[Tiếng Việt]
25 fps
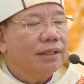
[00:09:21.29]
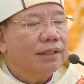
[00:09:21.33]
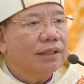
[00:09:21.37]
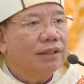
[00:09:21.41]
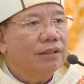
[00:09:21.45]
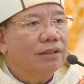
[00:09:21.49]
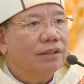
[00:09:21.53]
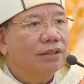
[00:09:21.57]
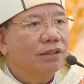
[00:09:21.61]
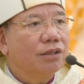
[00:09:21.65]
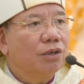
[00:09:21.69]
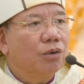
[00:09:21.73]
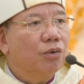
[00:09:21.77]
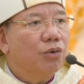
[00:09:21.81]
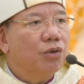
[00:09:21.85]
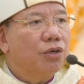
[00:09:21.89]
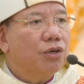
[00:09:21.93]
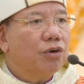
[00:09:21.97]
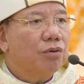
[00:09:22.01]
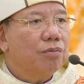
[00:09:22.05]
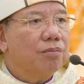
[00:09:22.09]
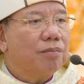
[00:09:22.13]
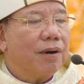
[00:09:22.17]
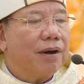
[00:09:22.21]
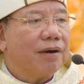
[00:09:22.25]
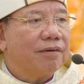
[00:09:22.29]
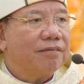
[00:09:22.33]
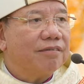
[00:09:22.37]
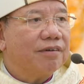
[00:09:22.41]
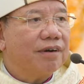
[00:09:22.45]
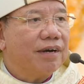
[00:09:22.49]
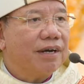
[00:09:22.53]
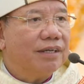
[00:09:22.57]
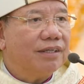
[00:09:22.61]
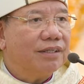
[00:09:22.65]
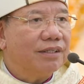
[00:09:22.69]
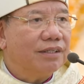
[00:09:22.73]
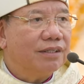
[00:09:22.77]
Kính thưa quý ông bà
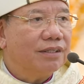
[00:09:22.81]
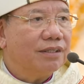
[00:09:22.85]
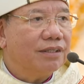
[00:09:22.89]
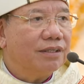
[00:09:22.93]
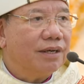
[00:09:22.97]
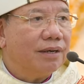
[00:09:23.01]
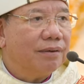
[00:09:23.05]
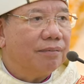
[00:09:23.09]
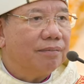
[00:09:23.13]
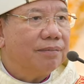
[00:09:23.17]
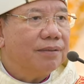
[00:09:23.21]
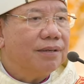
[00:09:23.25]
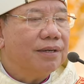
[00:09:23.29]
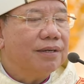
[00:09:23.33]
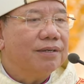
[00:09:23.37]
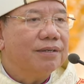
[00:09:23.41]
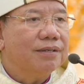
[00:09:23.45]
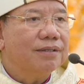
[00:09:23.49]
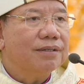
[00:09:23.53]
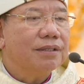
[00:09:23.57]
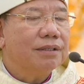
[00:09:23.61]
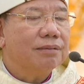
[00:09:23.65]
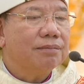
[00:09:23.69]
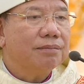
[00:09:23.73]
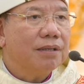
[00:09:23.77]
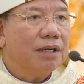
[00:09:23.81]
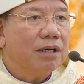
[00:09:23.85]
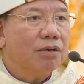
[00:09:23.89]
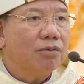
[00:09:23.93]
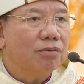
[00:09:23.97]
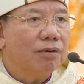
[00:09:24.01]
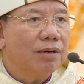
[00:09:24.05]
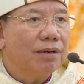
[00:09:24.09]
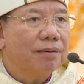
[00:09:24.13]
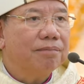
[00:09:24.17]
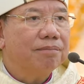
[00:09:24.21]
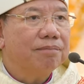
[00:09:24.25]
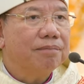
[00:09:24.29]
và anh chị em, nhân dịp
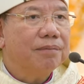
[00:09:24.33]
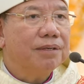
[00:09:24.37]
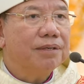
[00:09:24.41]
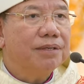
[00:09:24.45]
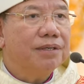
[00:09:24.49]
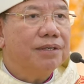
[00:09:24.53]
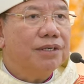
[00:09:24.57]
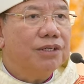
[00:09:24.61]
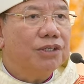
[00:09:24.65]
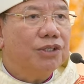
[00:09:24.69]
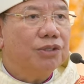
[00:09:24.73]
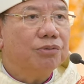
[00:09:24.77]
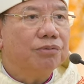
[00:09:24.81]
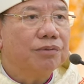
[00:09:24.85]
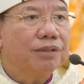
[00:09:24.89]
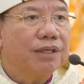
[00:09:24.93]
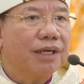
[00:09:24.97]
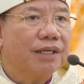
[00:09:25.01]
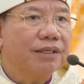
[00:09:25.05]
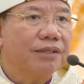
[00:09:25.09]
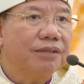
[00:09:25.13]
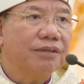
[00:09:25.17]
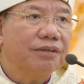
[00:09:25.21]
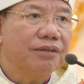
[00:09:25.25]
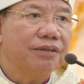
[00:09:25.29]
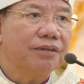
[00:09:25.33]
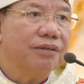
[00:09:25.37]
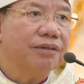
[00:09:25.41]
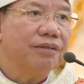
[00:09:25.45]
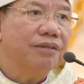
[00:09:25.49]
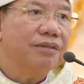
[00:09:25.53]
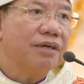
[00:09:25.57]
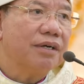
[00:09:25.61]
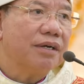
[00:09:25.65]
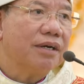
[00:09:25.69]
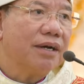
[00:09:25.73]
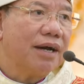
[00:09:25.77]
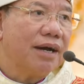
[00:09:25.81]
đầu năm mới chúng ta thường
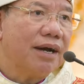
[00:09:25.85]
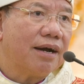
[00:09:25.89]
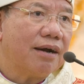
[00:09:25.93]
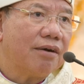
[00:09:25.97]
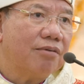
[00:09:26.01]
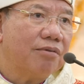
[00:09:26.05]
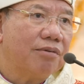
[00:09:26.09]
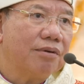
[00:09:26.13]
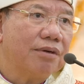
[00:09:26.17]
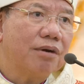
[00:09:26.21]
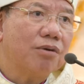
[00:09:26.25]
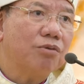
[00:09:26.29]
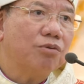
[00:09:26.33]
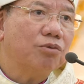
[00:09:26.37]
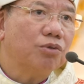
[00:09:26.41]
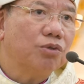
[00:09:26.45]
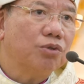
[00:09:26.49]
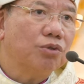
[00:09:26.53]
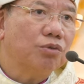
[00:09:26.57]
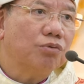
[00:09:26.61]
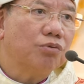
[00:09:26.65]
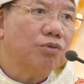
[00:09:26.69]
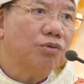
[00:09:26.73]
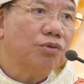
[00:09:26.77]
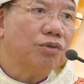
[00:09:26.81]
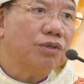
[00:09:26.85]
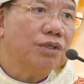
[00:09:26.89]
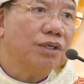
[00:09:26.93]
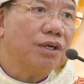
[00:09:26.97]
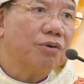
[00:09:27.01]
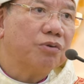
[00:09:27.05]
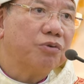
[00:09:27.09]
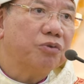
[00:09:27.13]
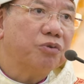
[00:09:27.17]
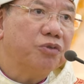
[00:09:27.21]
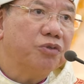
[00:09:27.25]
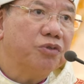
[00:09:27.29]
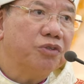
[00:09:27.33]
ước ao cầu chúc cho
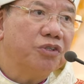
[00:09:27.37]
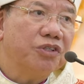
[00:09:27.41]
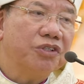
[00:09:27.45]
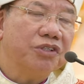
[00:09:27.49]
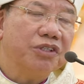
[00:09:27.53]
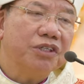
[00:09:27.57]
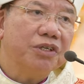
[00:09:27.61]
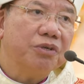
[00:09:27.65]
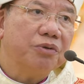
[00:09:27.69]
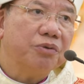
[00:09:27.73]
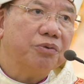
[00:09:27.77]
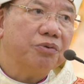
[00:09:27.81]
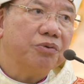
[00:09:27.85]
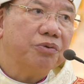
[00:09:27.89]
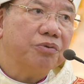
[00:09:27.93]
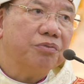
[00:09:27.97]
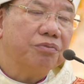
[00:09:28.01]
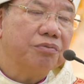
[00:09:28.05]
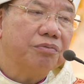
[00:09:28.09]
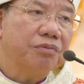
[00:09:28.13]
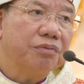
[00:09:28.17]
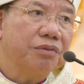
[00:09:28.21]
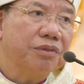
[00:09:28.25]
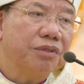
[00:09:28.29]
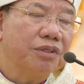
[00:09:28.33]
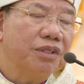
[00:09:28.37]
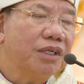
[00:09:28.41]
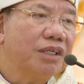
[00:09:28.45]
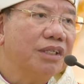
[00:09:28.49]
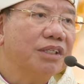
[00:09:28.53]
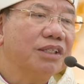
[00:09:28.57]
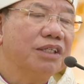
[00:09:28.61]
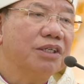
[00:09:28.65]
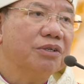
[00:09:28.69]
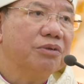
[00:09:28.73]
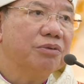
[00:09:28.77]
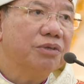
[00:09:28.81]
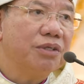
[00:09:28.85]
nhau những điều
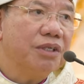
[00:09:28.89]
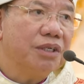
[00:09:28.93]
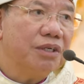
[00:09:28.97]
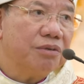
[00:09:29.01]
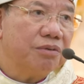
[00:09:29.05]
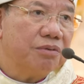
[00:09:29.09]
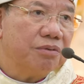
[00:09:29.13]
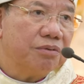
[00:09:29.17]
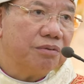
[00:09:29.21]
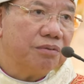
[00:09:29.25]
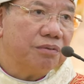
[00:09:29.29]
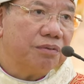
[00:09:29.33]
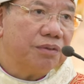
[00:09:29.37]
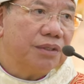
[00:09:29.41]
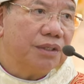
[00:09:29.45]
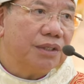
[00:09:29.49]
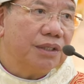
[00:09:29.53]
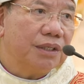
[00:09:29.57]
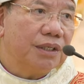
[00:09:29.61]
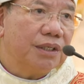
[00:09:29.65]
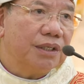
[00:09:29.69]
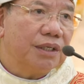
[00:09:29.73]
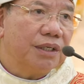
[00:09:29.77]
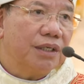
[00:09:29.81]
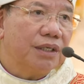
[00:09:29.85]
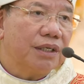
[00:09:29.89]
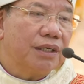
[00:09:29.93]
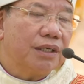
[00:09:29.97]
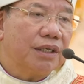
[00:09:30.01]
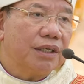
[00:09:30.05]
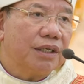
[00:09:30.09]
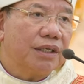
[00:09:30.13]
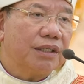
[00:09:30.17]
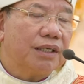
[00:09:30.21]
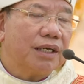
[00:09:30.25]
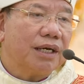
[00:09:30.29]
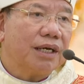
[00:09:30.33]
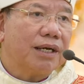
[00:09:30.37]
rất nhiều điều.
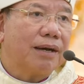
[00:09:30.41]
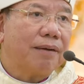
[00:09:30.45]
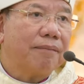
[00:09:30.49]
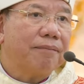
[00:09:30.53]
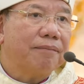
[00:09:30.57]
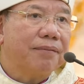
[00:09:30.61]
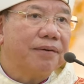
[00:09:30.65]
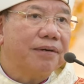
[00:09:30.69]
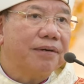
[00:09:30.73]
Người ta gặp